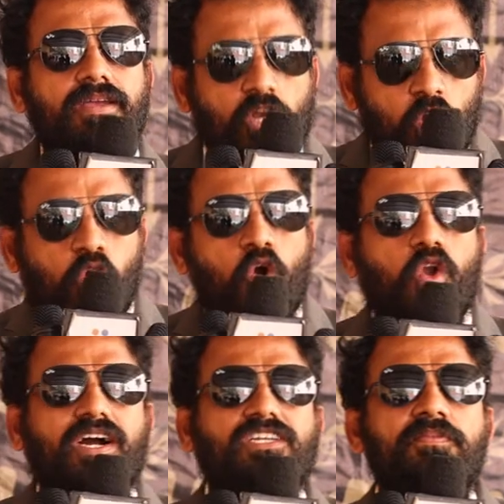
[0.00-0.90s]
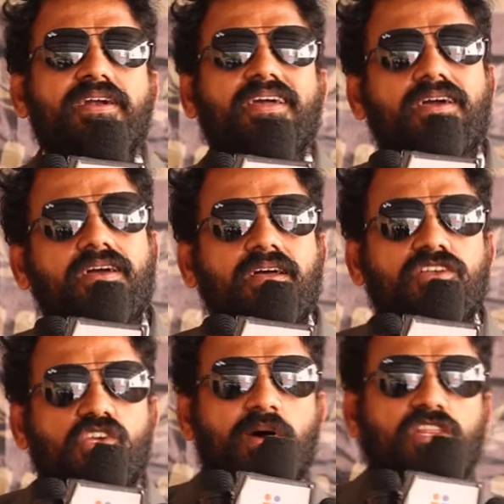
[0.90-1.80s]
ఎన్నో కోట్లు కష్టపడి
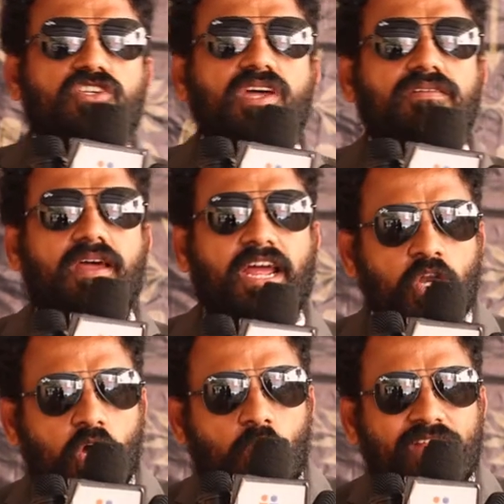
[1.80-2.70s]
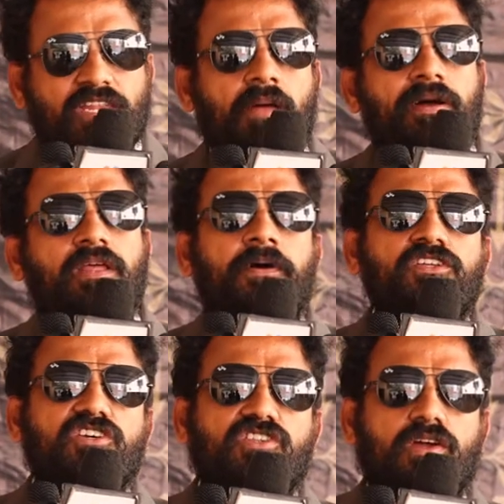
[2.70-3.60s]
సినిమా తీస్తారు సార్ ఎన్నో వందల మంది
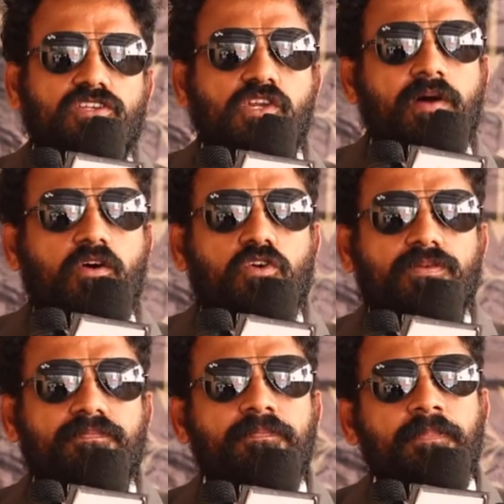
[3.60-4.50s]
పనిచేస్తారు ఈ సినిమా కోసం